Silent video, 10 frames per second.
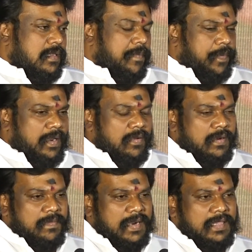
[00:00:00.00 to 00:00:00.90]
எப்படி ஒரு
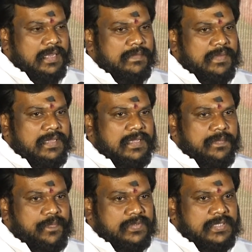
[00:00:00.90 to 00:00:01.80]
மனிதன் மீது
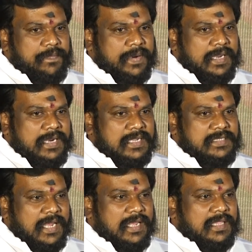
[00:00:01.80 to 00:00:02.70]
பூசப்படுகின்ற
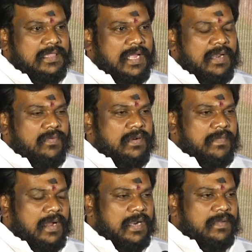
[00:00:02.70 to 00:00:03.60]
சாயத்தால் ஒரு
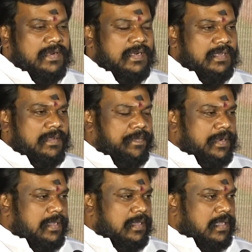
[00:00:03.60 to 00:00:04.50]
மாணவன்
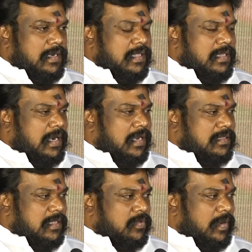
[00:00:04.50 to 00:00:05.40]
எப்படி தன்
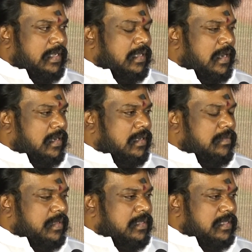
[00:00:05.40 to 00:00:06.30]
எதிர்காலத்தை துளைக்கிறான்
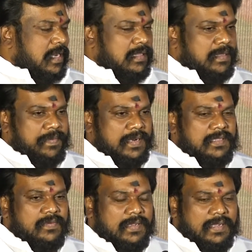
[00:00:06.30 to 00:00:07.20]
என்பதுதான் இந்த
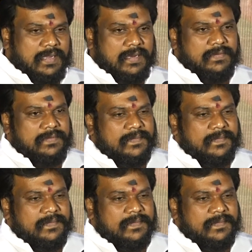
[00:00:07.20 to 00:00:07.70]
படத்தினுடைய கரு